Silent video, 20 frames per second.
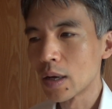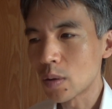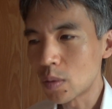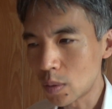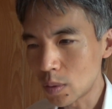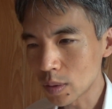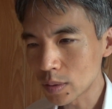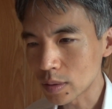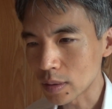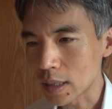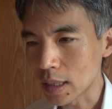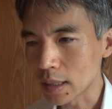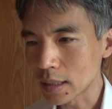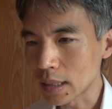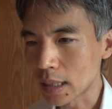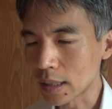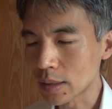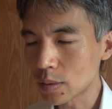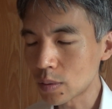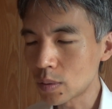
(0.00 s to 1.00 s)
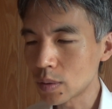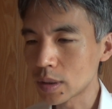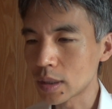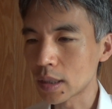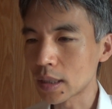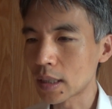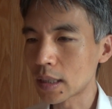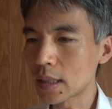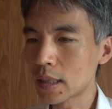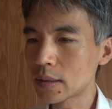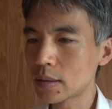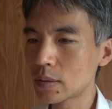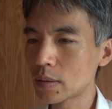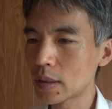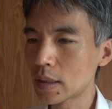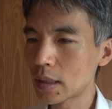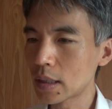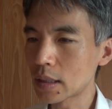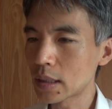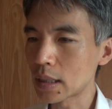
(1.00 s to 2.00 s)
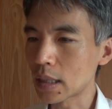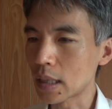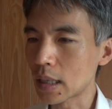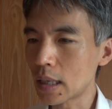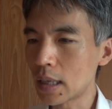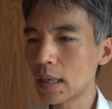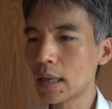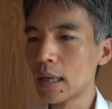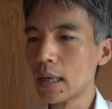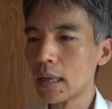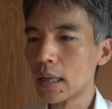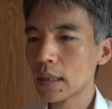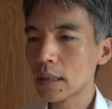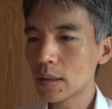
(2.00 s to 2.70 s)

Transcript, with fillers: 康介さん当時77歳が